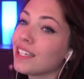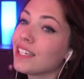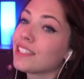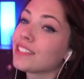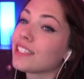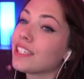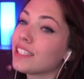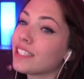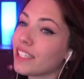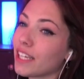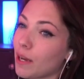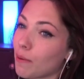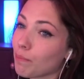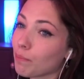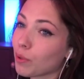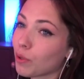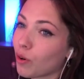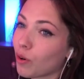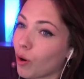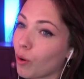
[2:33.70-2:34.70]
eine
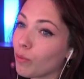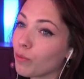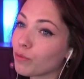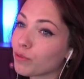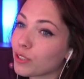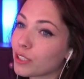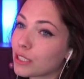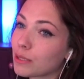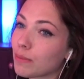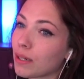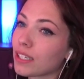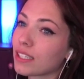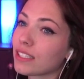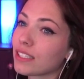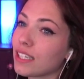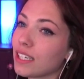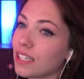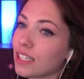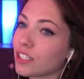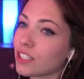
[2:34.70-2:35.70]
DM bekommen von
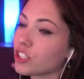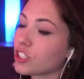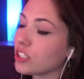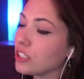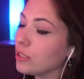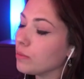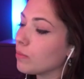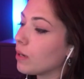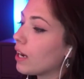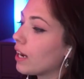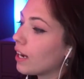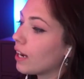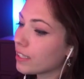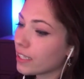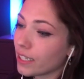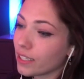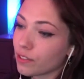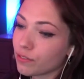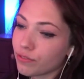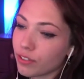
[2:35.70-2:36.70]
jemandem, der da geschrieben hat,
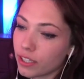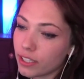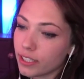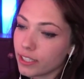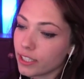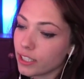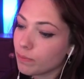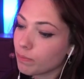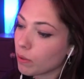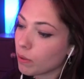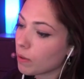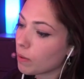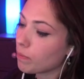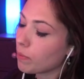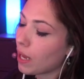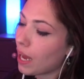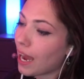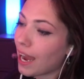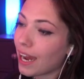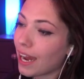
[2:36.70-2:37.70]
er ist verliebt, bla bla
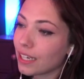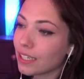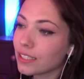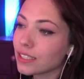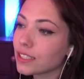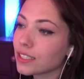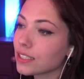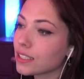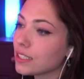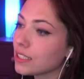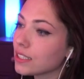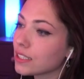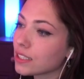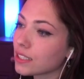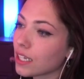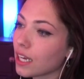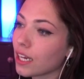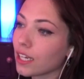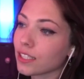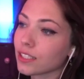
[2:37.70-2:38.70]
bla, alles, dies,
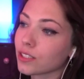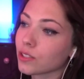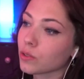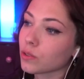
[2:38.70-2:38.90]
das.